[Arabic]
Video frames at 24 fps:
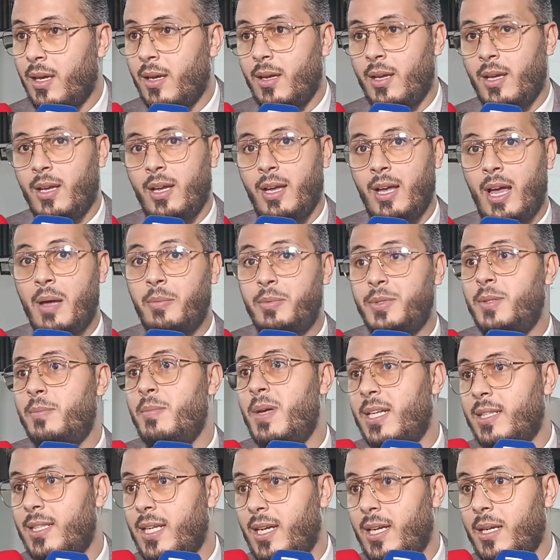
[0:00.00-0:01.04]
آه، عبد
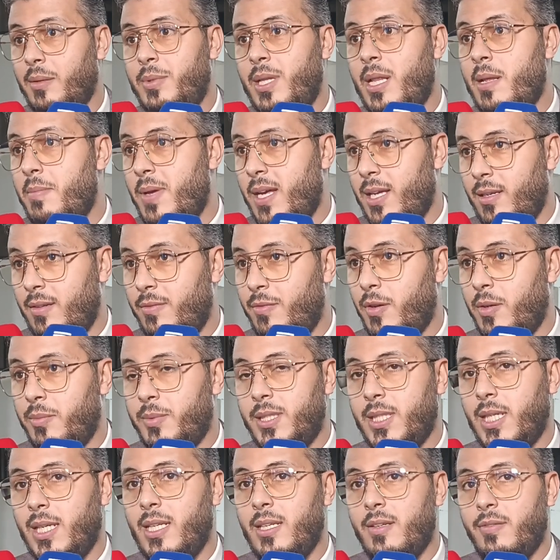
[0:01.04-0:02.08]
ماذا عبد المال
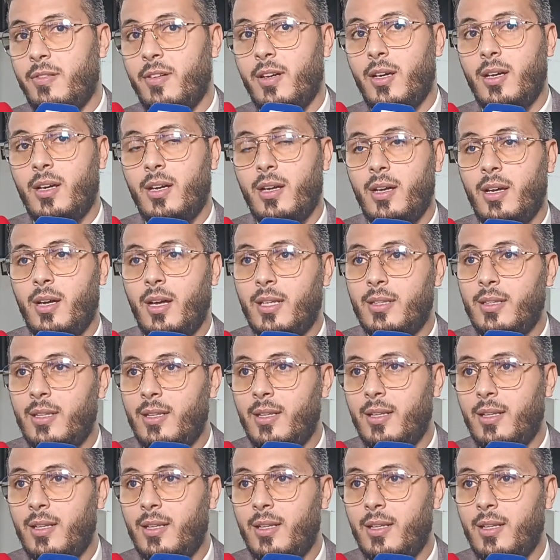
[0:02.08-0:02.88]
فبالتالي فهاد